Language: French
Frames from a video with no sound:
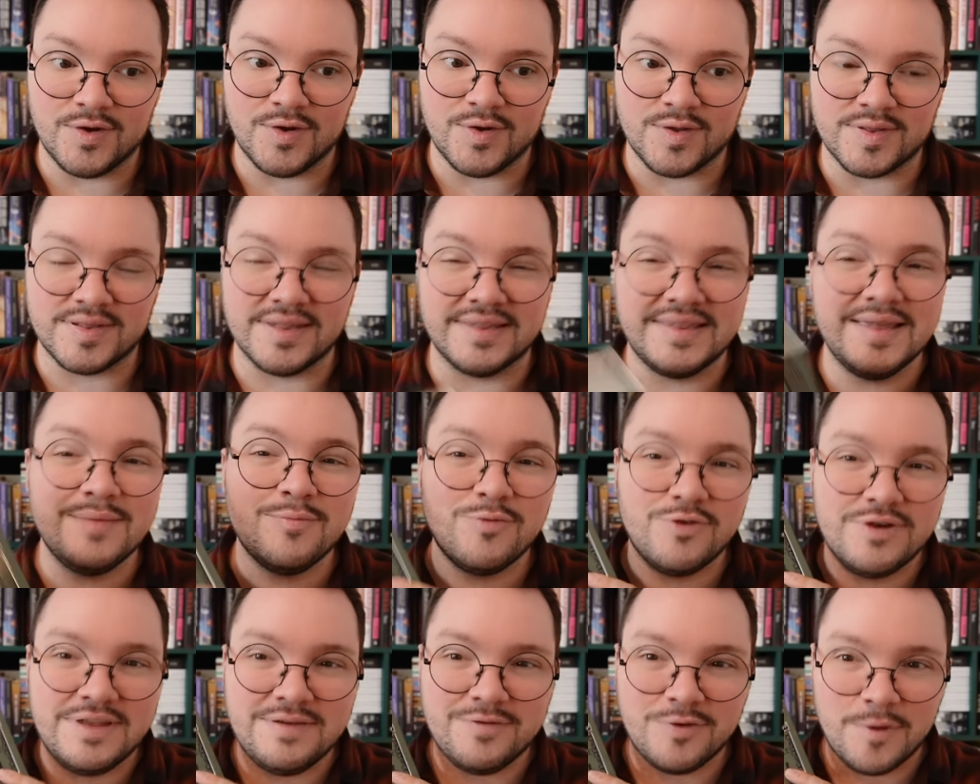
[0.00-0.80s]
C'était
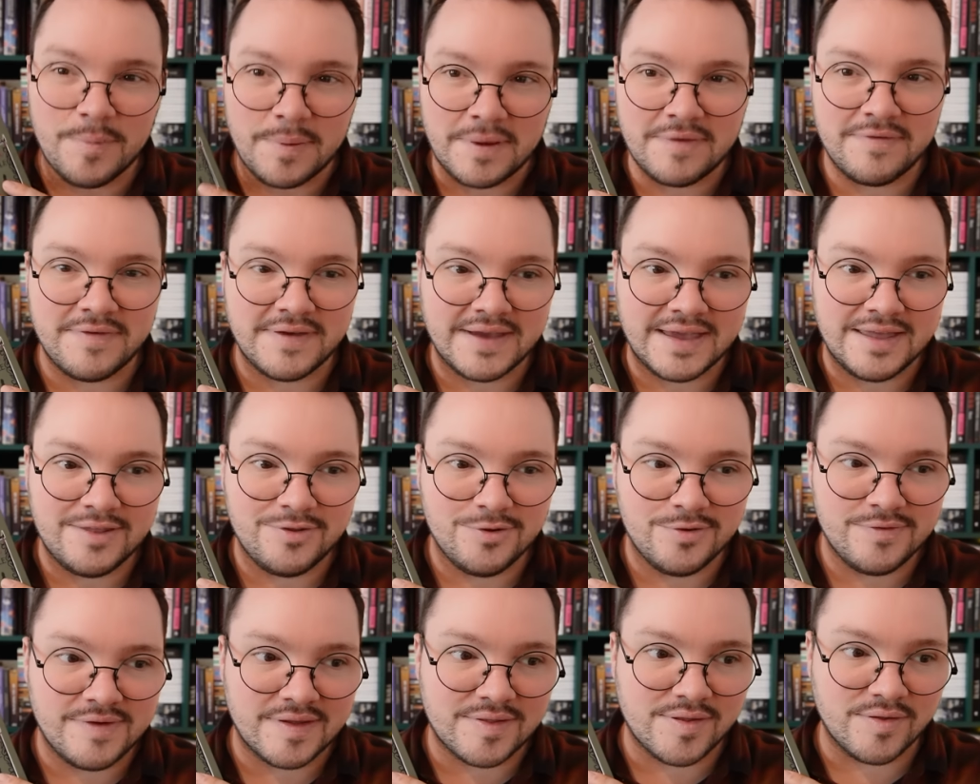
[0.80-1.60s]
mon livre préféré
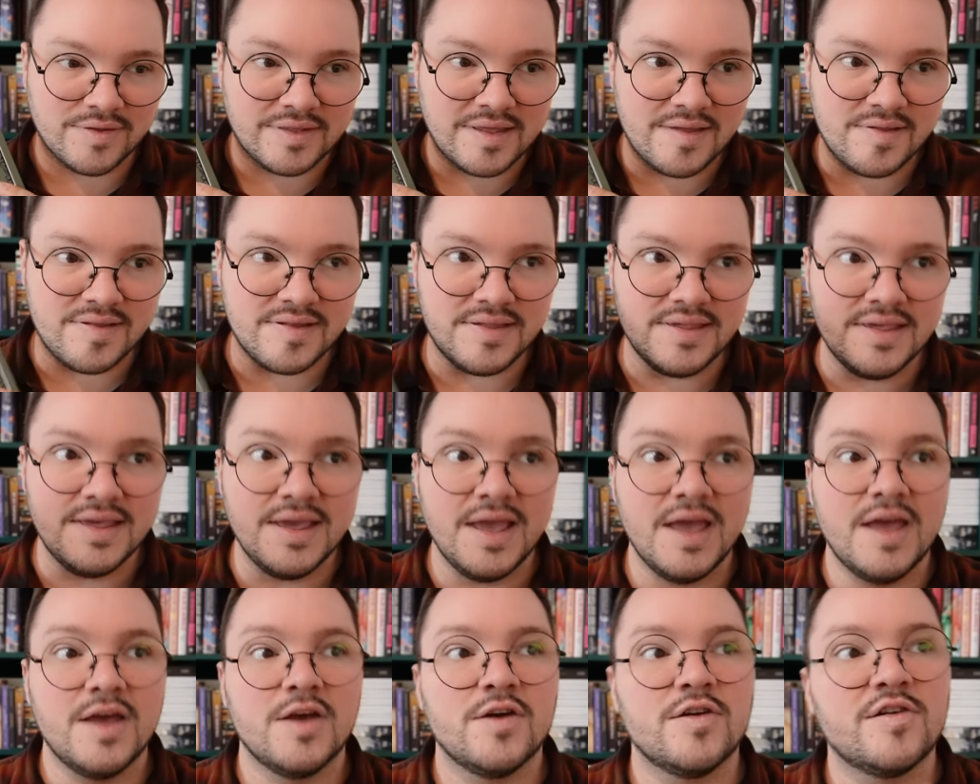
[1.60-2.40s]
de Vincent Tassi,
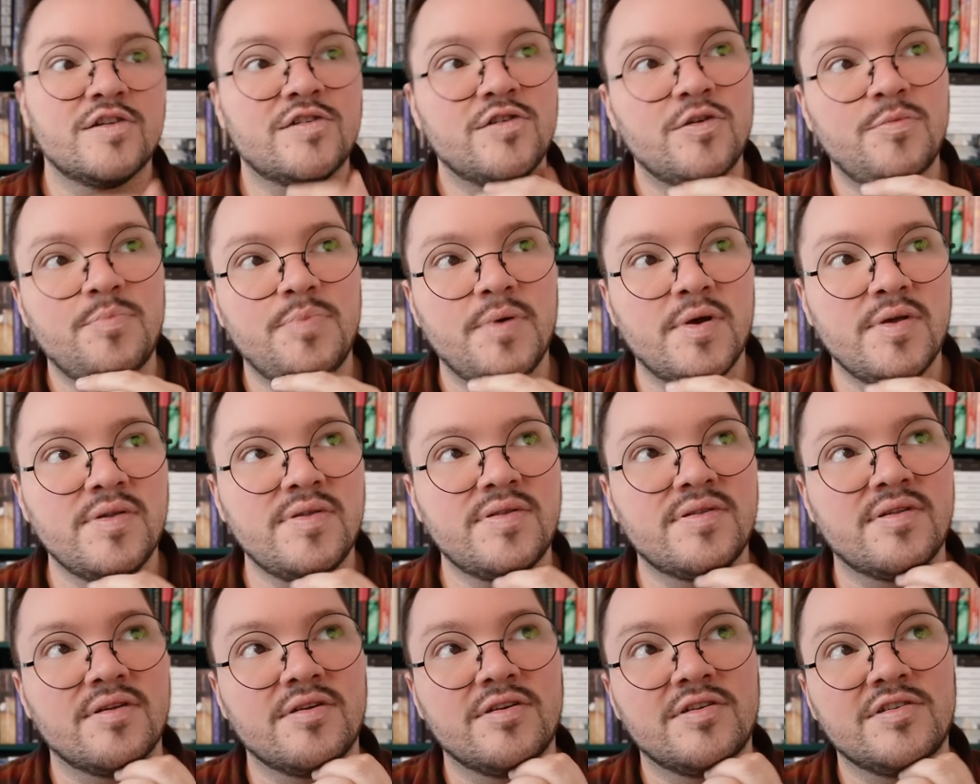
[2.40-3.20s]
je
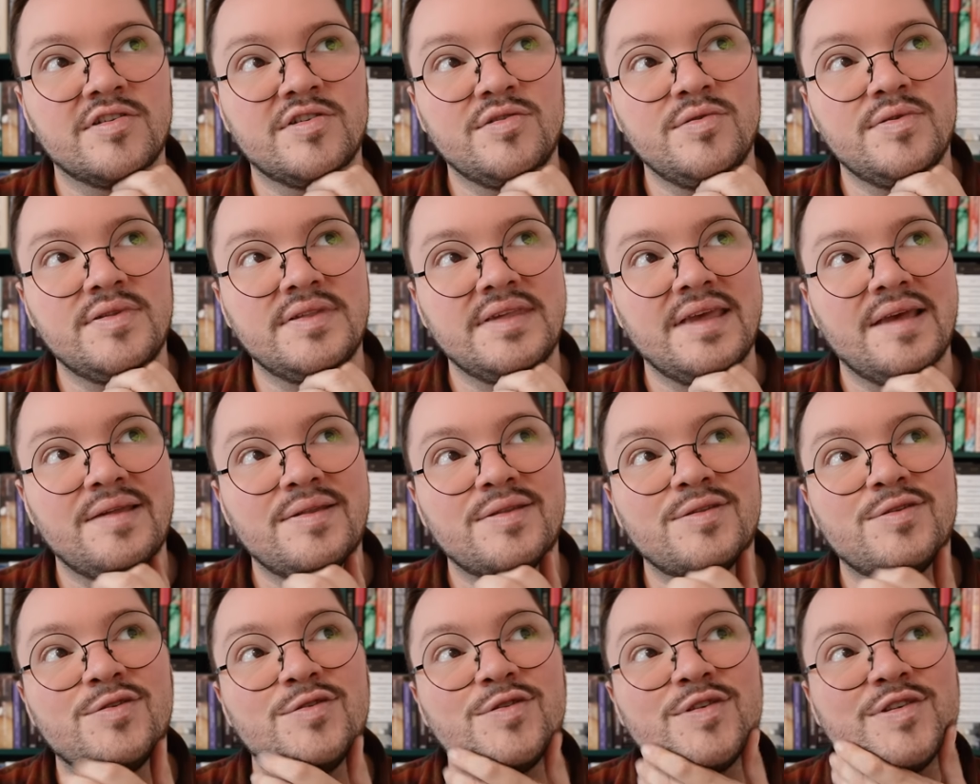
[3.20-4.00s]
pense, jusqu'à
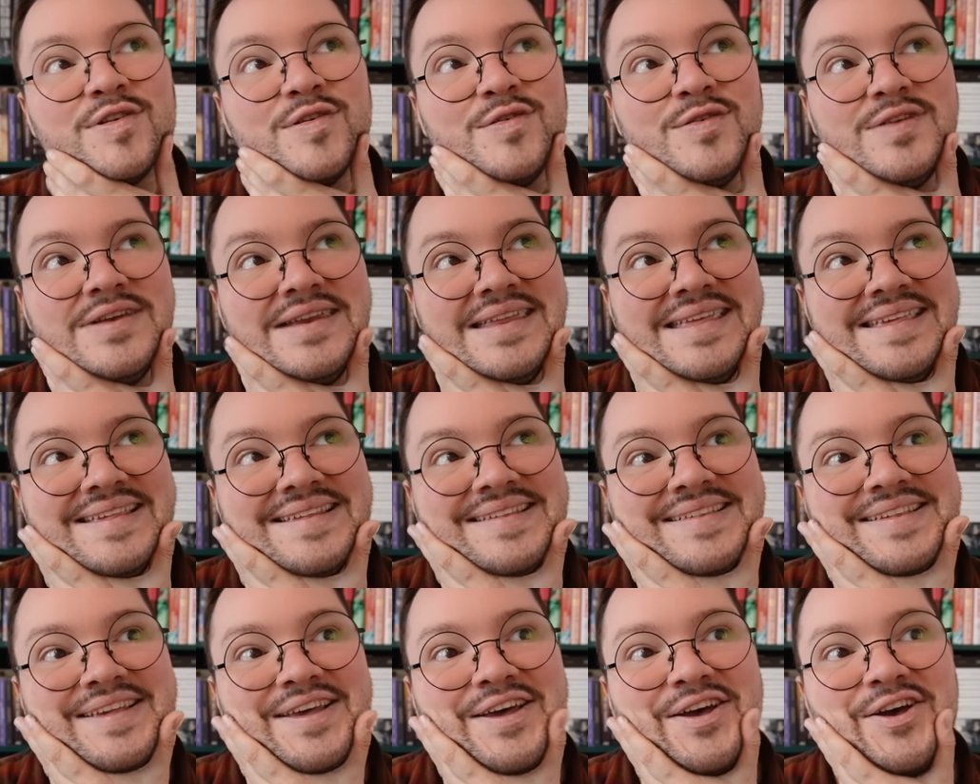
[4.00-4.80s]
ce que je
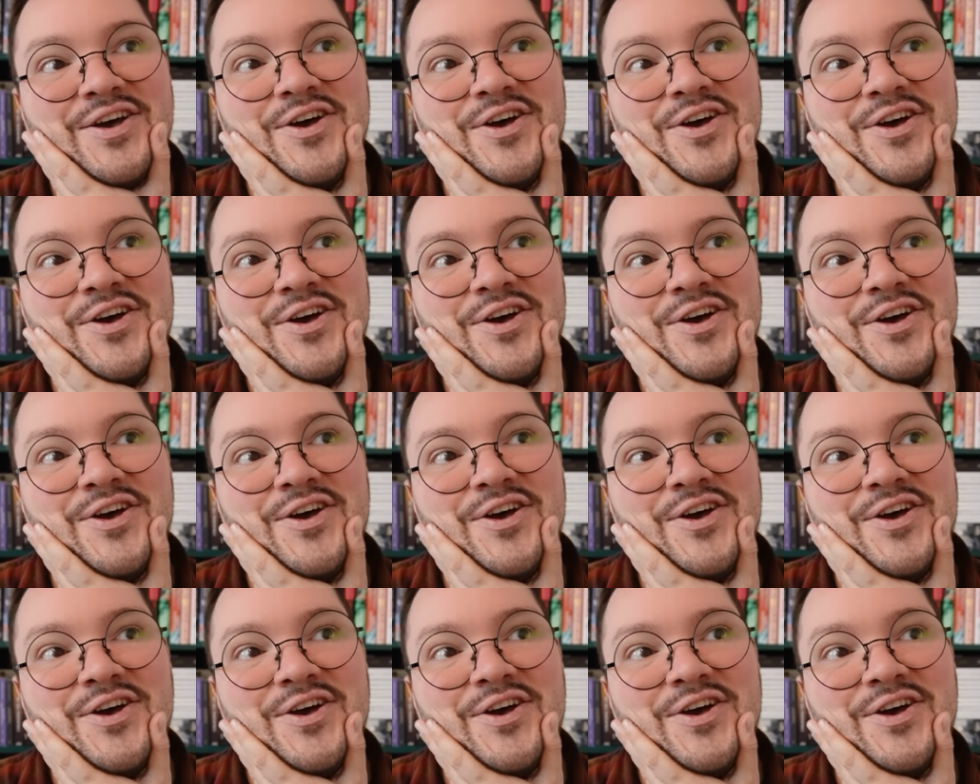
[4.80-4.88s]
lise